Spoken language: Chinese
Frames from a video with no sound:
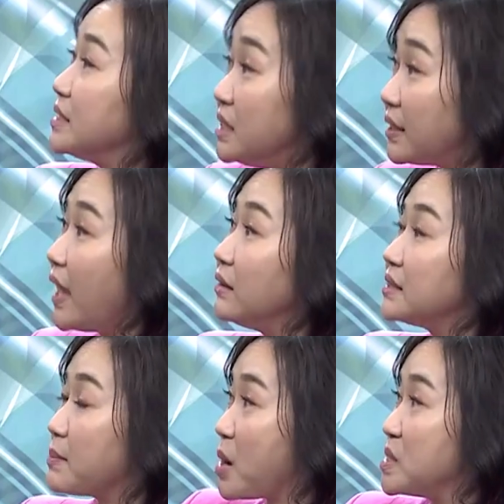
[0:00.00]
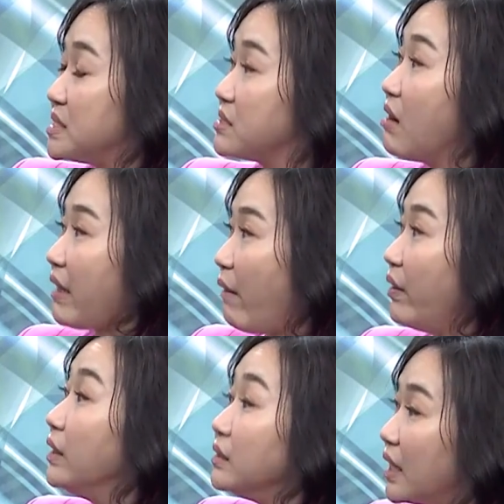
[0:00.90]
资应该在八月十四号开
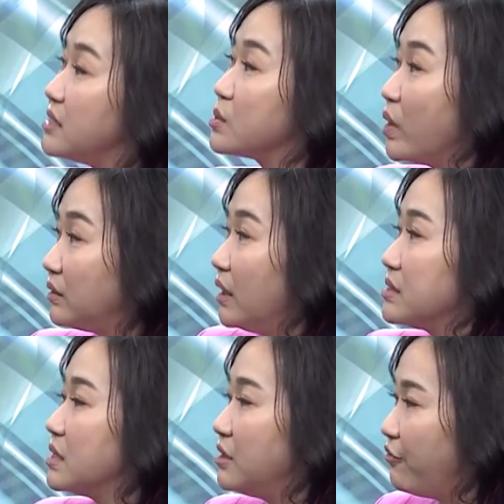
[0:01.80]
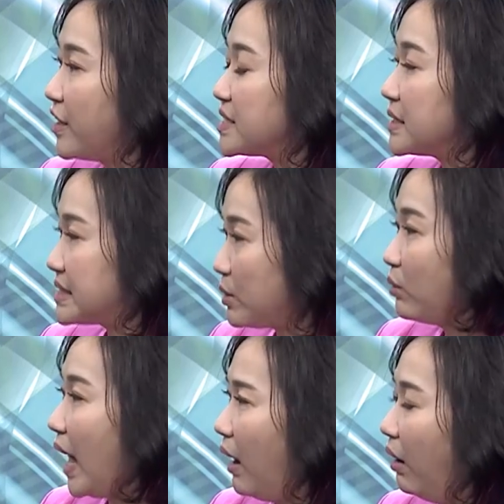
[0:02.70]
会，应该也是往调升的方向
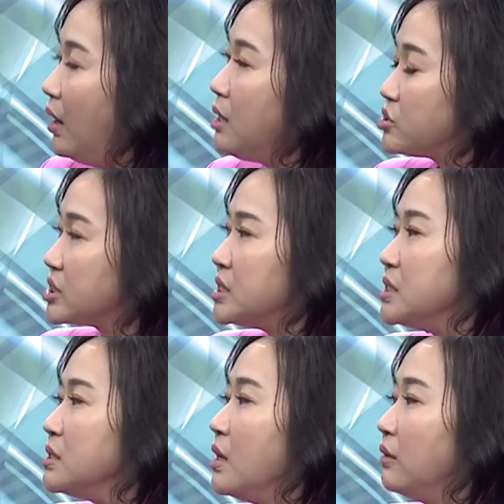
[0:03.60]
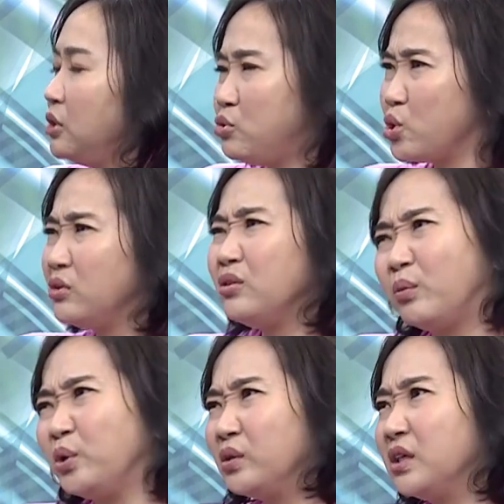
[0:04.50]
走了哈。只是你觉得
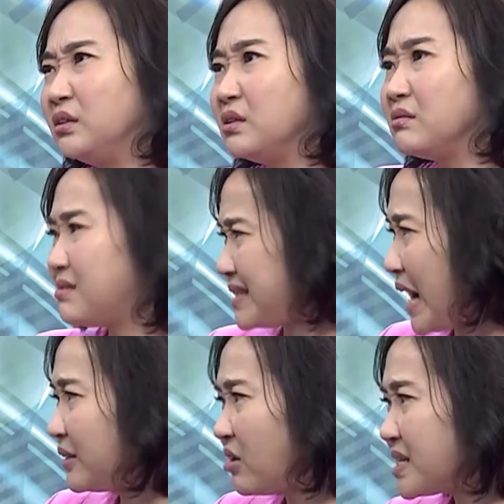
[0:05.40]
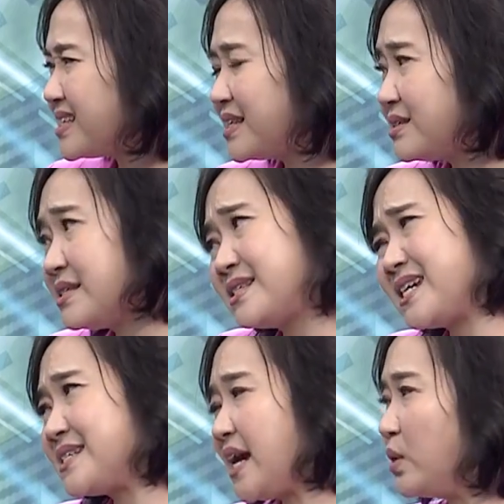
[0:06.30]
有没有可能达到在？
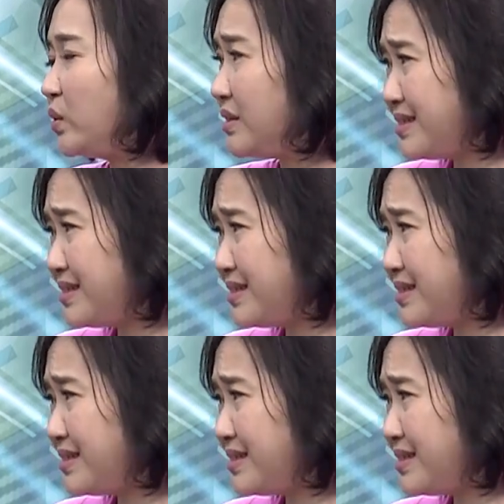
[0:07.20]
在蔡英